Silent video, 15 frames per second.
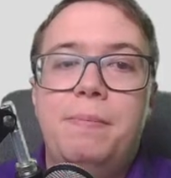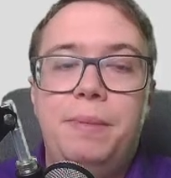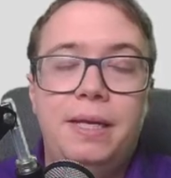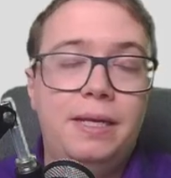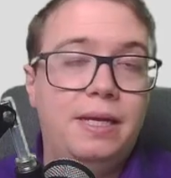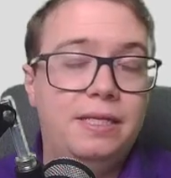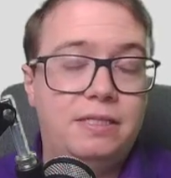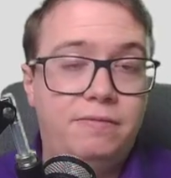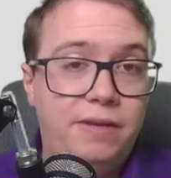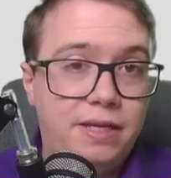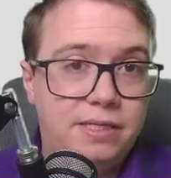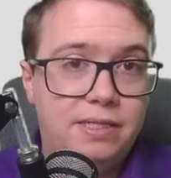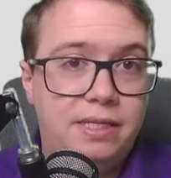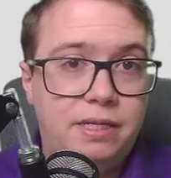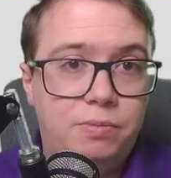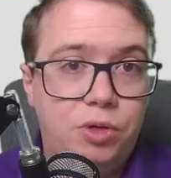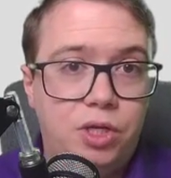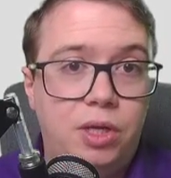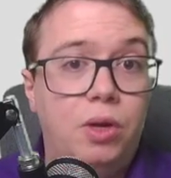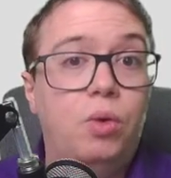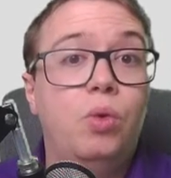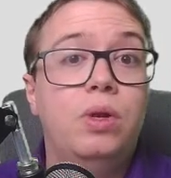der BDSW es nicht
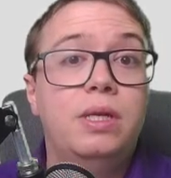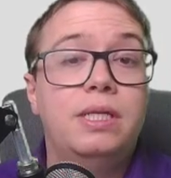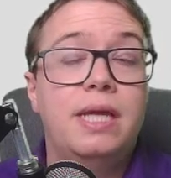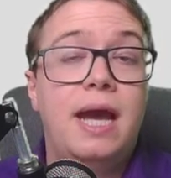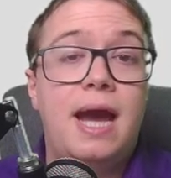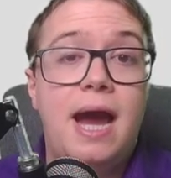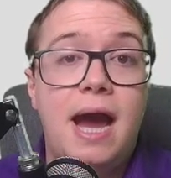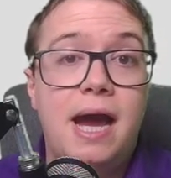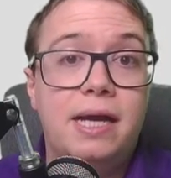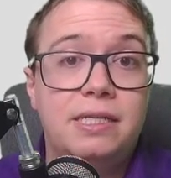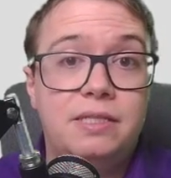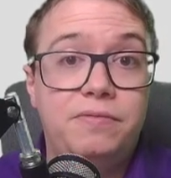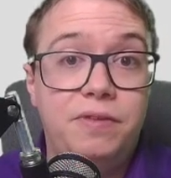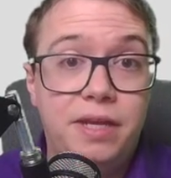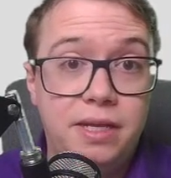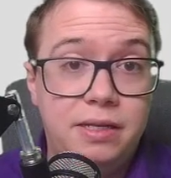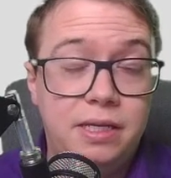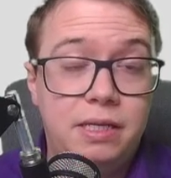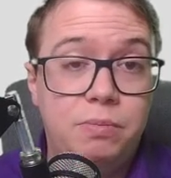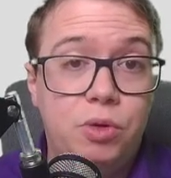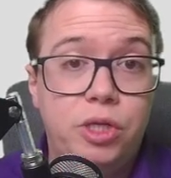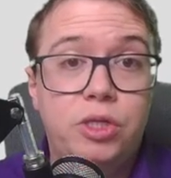möchte und der ASW
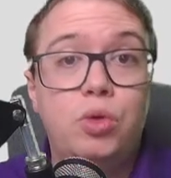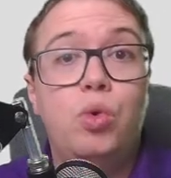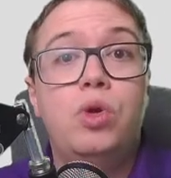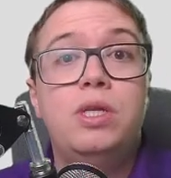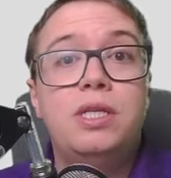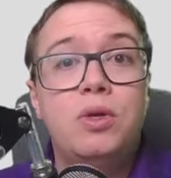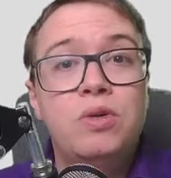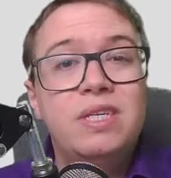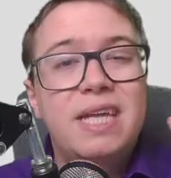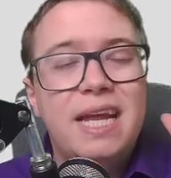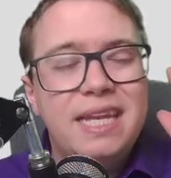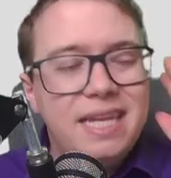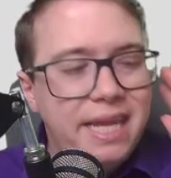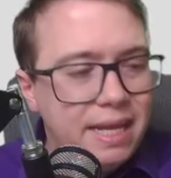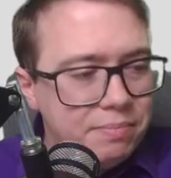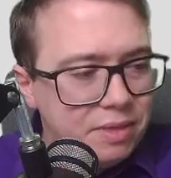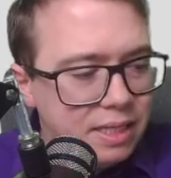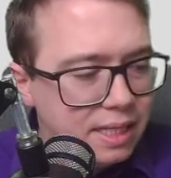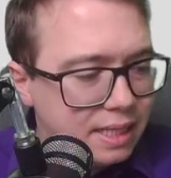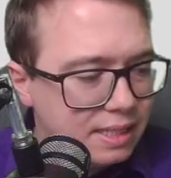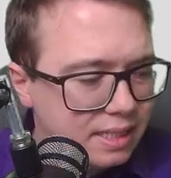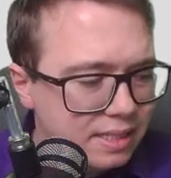nicht möchte und die Unternehmen,
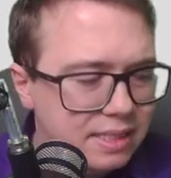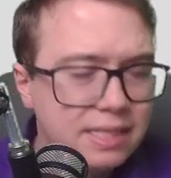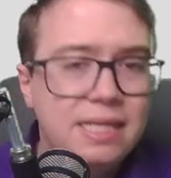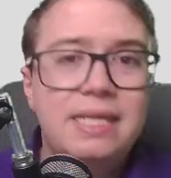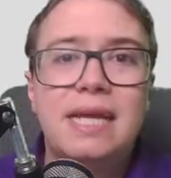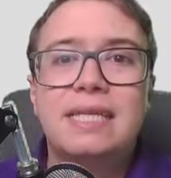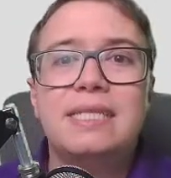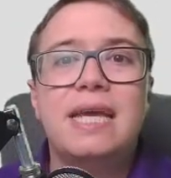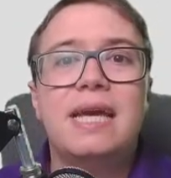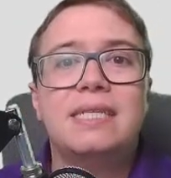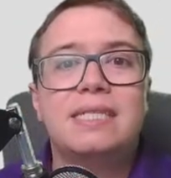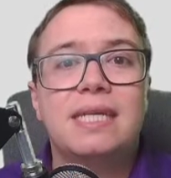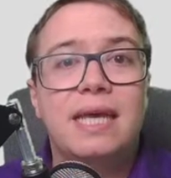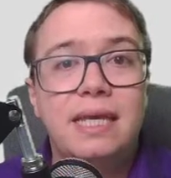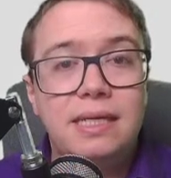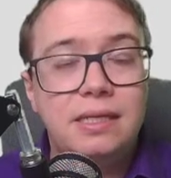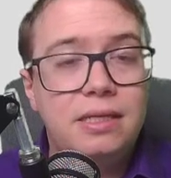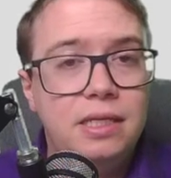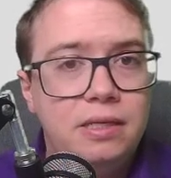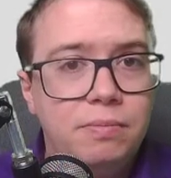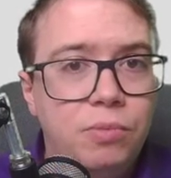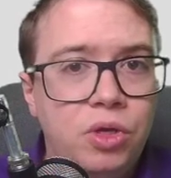die da drin sind, das erst recht
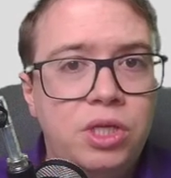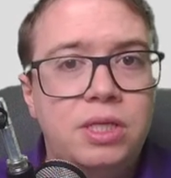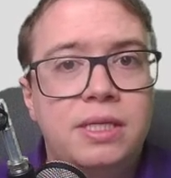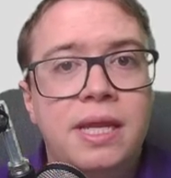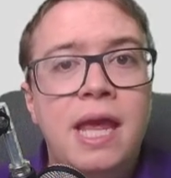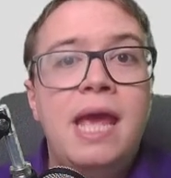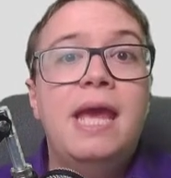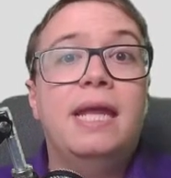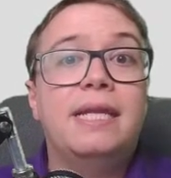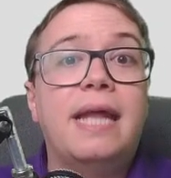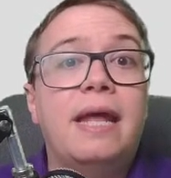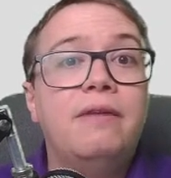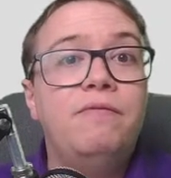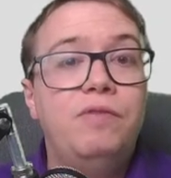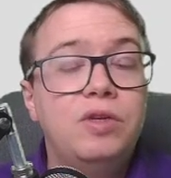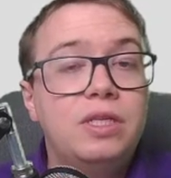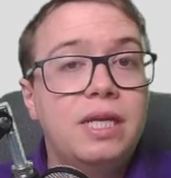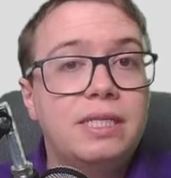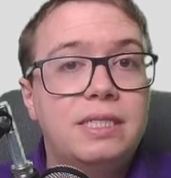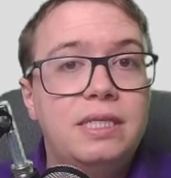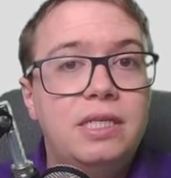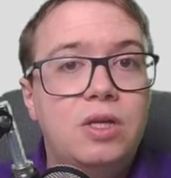nicht möchten, dann wird
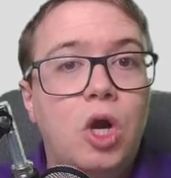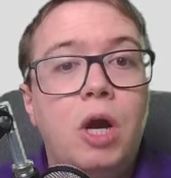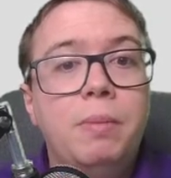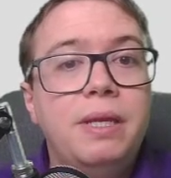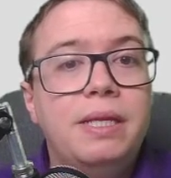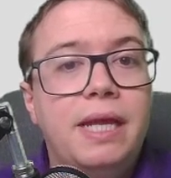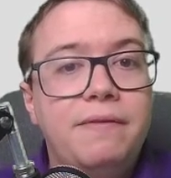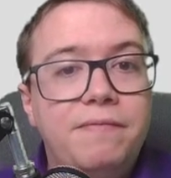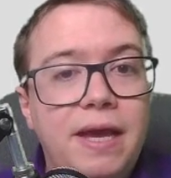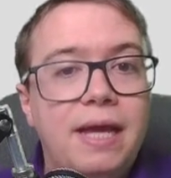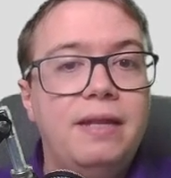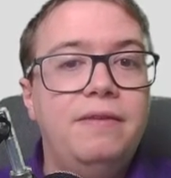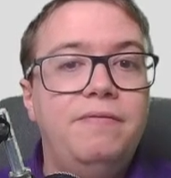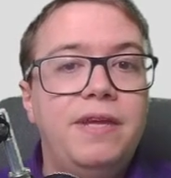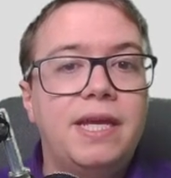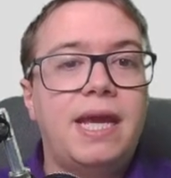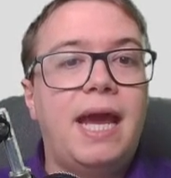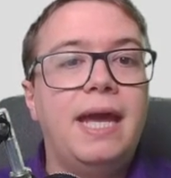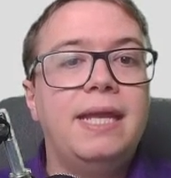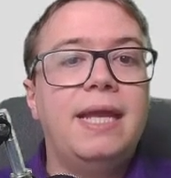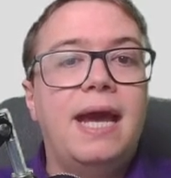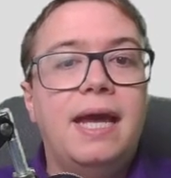das nicht kommen. Dann werden wir
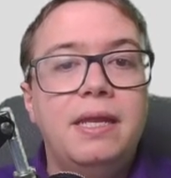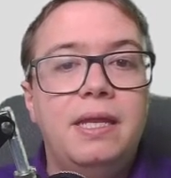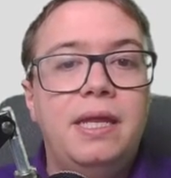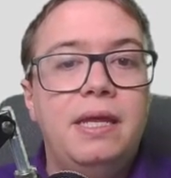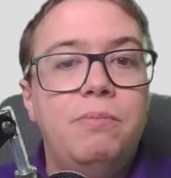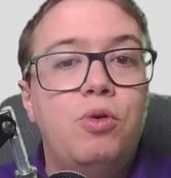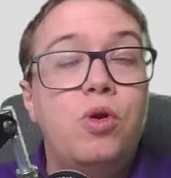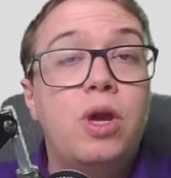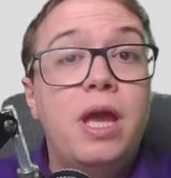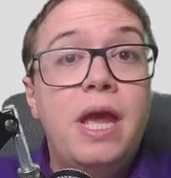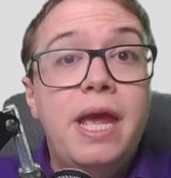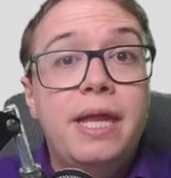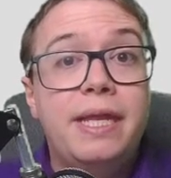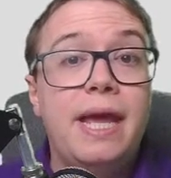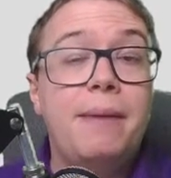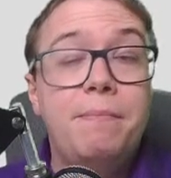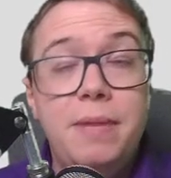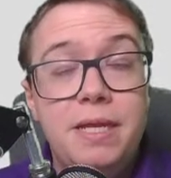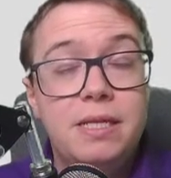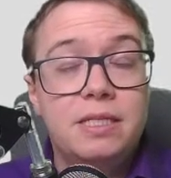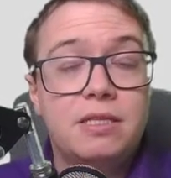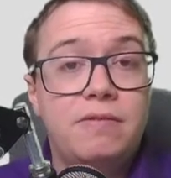keine Anhebung der
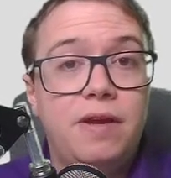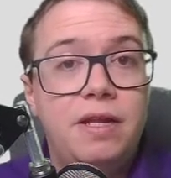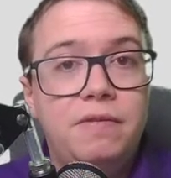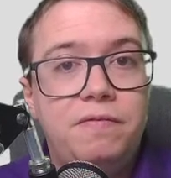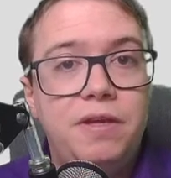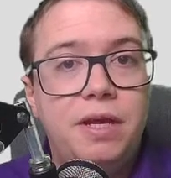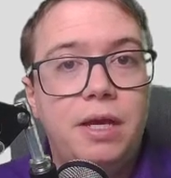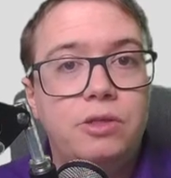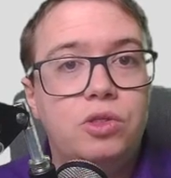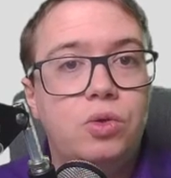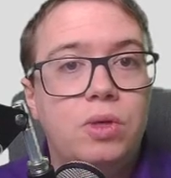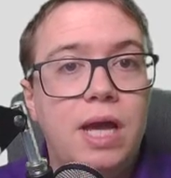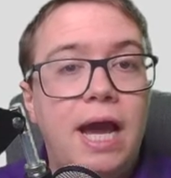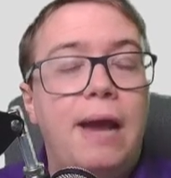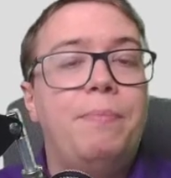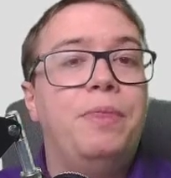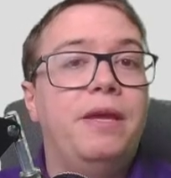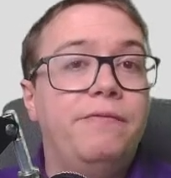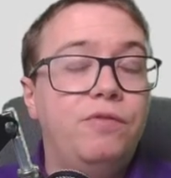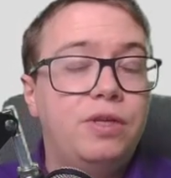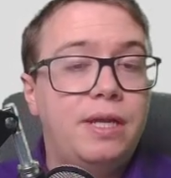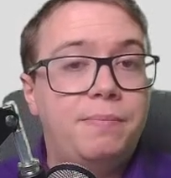Mindestqualifikation haben.
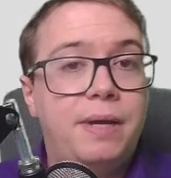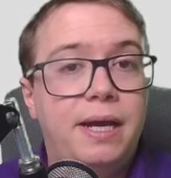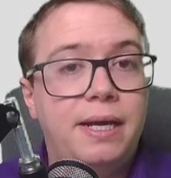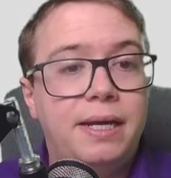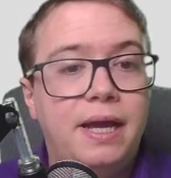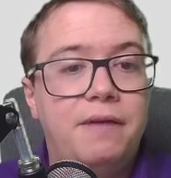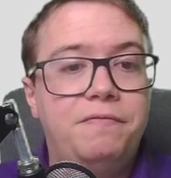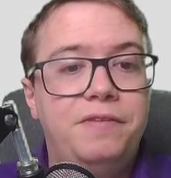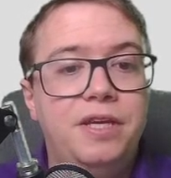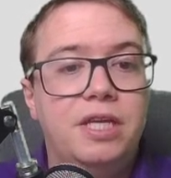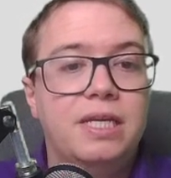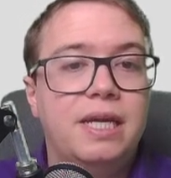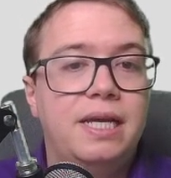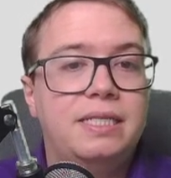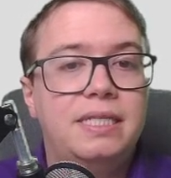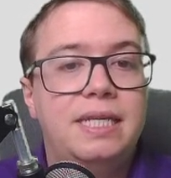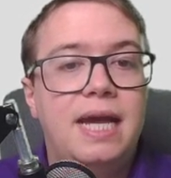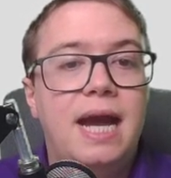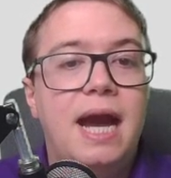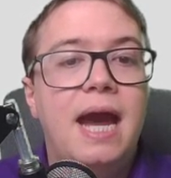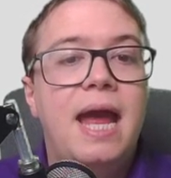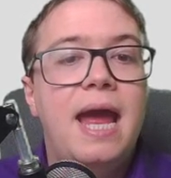Dann wird der Paragraph
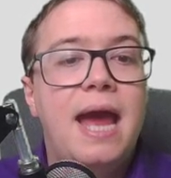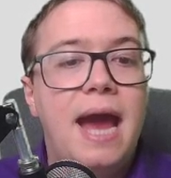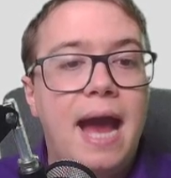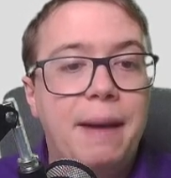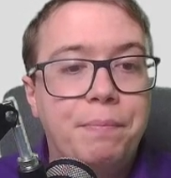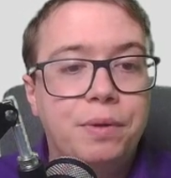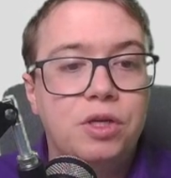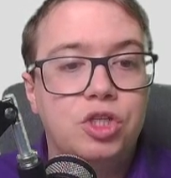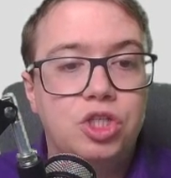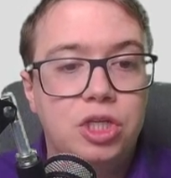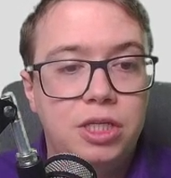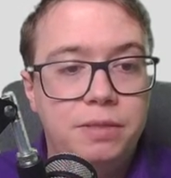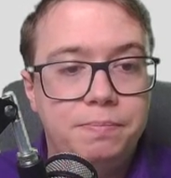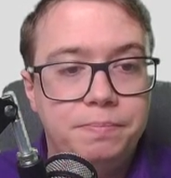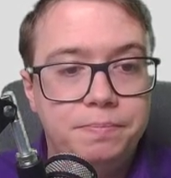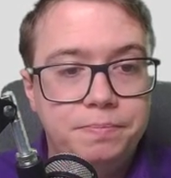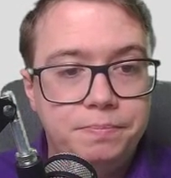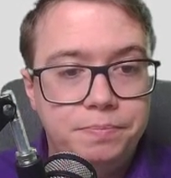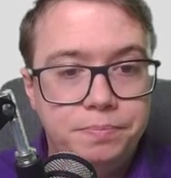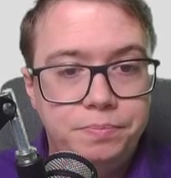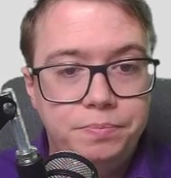34a abgeschrieben